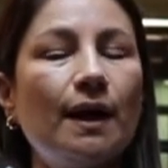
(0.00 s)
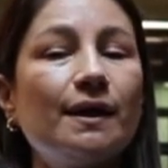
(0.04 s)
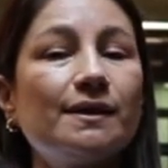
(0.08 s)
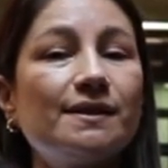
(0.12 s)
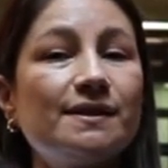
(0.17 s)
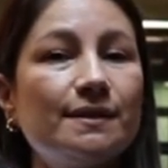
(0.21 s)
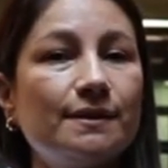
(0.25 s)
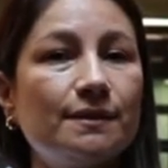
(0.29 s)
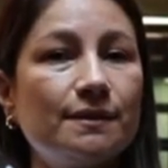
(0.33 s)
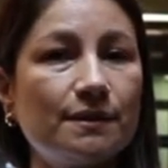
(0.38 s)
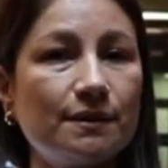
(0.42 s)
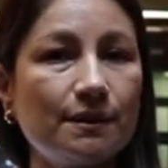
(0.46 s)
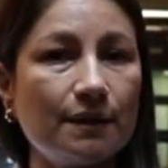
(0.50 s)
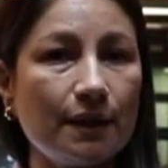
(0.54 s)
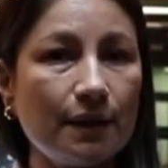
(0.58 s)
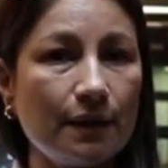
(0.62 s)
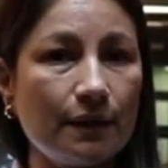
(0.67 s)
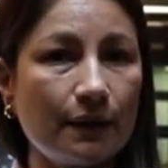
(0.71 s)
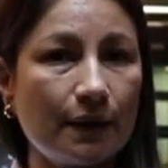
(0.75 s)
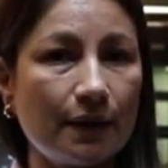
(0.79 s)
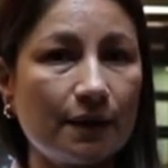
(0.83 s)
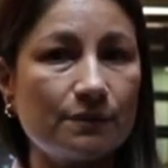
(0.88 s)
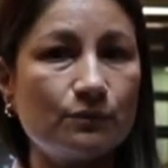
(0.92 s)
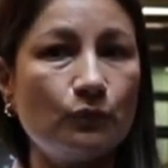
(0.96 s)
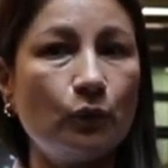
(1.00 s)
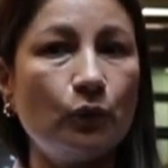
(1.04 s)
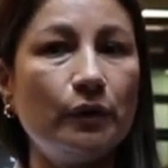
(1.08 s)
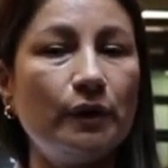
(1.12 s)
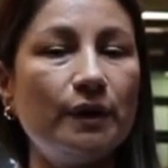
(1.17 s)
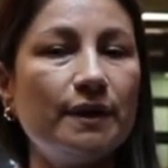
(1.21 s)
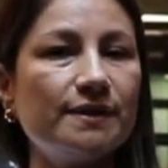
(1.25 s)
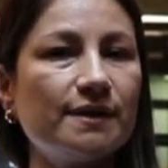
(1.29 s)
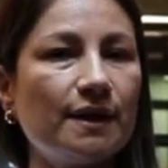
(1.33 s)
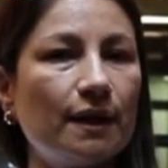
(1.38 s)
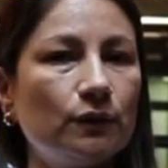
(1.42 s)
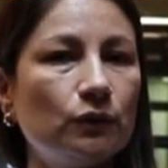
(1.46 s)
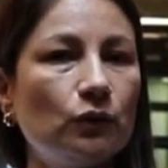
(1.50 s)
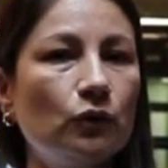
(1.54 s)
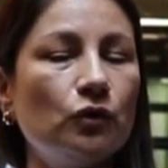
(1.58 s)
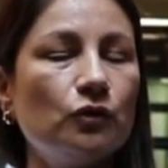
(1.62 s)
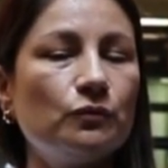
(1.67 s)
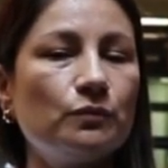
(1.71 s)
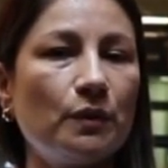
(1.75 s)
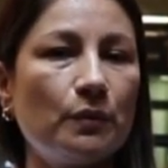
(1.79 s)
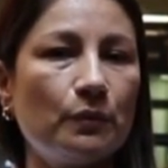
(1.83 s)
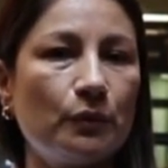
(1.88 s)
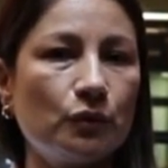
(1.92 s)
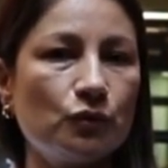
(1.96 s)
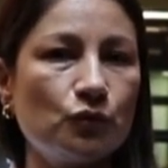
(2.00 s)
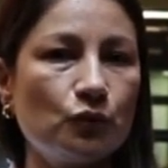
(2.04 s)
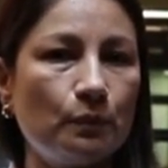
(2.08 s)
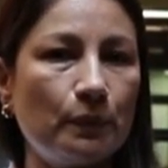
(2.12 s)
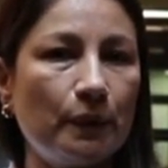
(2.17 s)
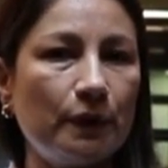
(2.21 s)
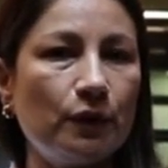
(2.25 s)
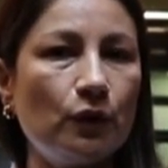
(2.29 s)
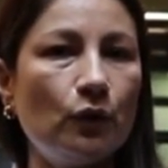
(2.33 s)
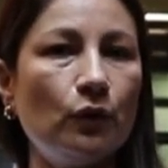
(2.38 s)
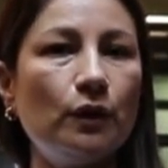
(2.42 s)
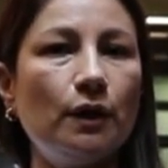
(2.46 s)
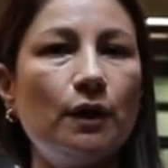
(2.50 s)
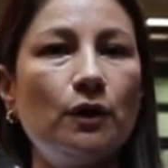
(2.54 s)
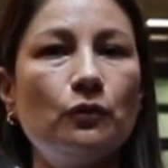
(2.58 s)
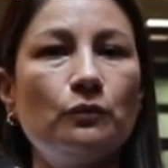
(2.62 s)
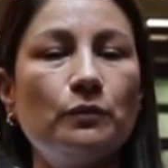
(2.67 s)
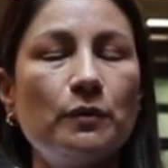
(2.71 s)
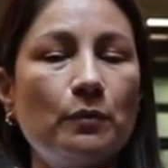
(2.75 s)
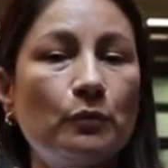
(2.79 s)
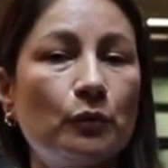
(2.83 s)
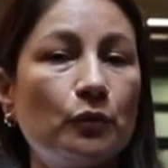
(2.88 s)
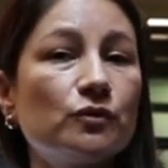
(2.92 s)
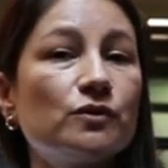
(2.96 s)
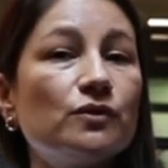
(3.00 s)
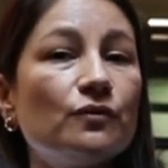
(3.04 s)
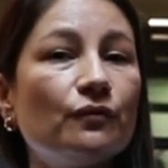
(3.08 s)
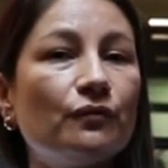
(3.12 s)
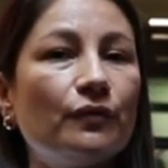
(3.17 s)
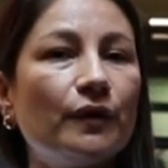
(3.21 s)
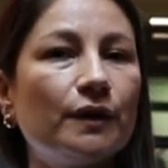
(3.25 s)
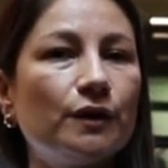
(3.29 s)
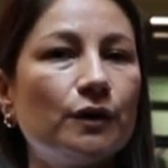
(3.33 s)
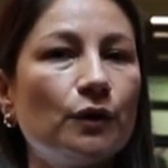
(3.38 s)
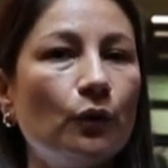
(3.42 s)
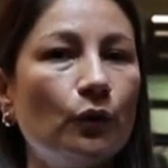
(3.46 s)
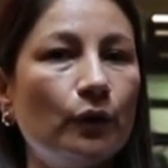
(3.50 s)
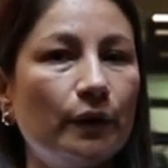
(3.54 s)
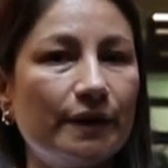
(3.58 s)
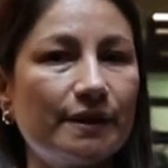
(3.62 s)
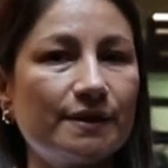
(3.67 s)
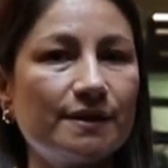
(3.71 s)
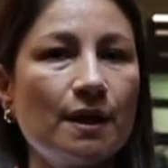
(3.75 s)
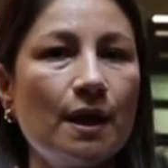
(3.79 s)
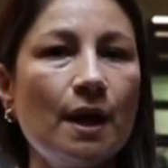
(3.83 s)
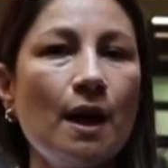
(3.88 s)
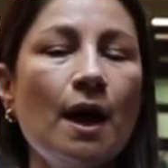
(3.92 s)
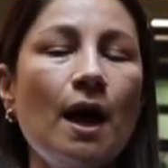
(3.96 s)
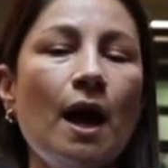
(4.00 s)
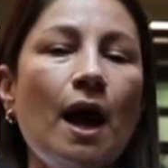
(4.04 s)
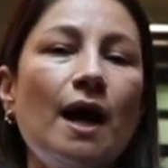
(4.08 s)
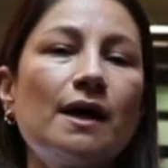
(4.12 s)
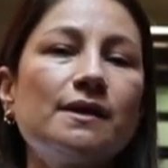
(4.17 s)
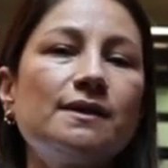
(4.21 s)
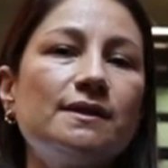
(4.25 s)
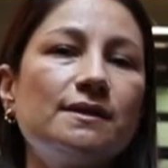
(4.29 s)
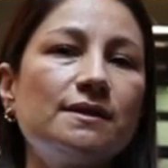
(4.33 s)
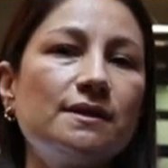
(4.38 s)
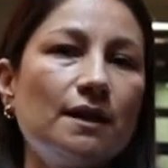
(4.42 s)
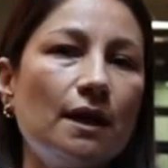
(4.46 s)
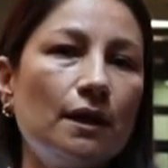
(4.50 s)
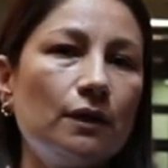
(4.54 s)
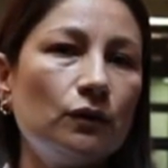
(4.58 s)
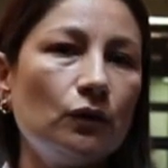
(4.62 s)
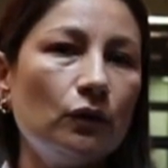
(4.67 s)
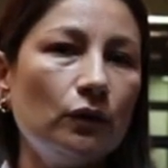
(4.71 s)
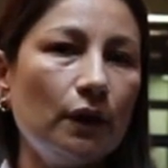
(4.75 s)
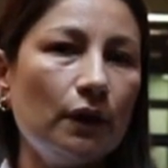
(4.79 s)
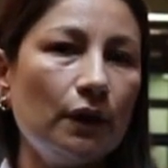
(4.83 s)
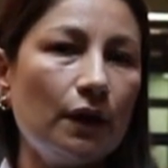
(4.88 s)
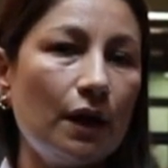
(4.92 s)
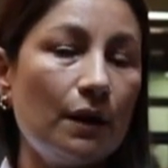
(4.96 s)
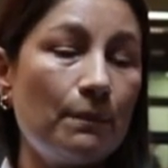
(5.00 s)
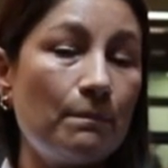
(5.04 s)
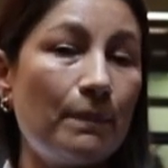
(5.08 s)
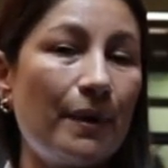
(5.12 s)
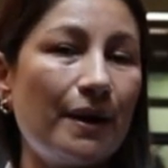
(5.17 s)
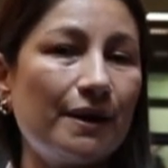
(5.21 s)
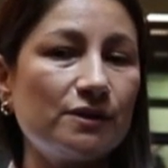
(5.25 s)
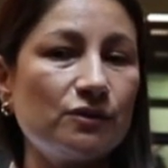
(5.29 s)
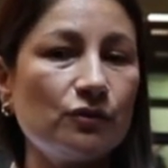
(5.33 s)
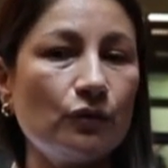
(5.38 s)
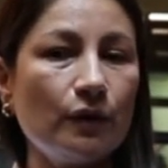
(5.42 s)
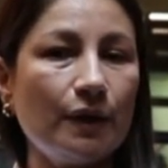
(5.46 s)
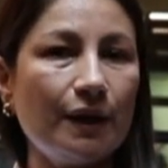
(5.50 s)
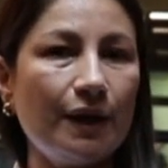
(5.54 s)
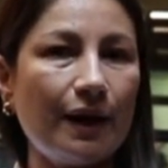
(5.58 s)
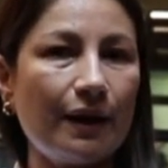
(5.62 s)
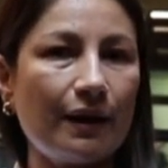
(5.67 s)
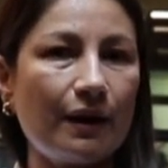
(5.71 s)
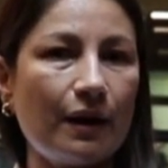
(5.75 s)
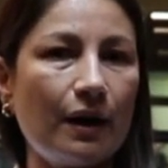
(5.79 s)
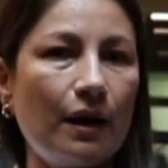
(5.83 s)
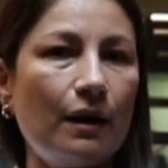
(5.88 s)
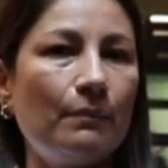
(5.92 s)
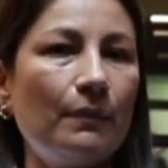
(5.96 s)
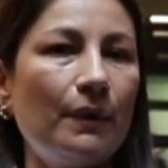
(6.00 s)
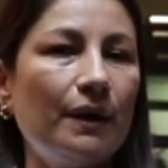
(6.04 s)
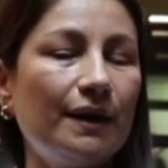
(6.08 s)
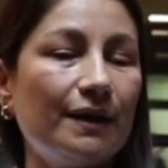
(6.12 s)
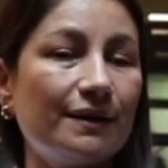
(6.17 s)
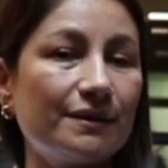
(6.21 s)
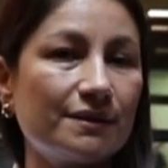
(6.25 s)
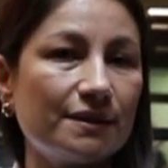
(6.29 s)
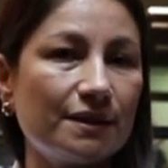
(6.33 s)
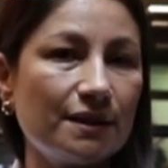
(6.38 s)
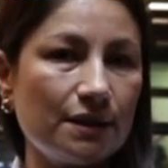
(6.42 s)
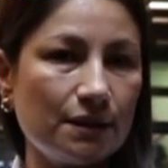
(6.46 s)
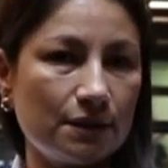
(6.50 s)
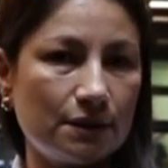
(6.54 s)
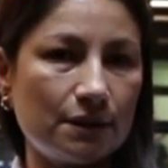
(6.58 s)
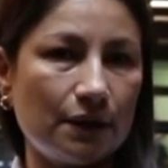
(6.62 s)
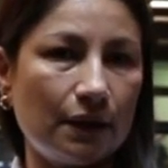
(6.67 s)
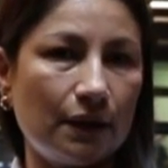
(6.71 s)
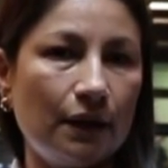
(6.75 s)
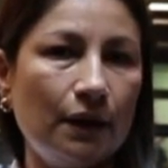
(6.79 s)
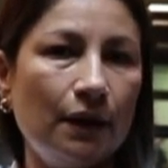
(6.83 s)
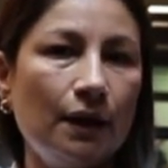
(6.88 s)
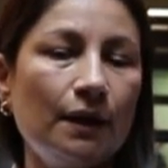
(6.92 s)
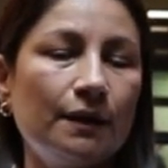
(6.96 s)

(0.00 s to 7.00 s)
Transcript: asistidas, movilizando los miembros superiores, los miembros inferiores, asistiendo en el paso de la cama a la silla,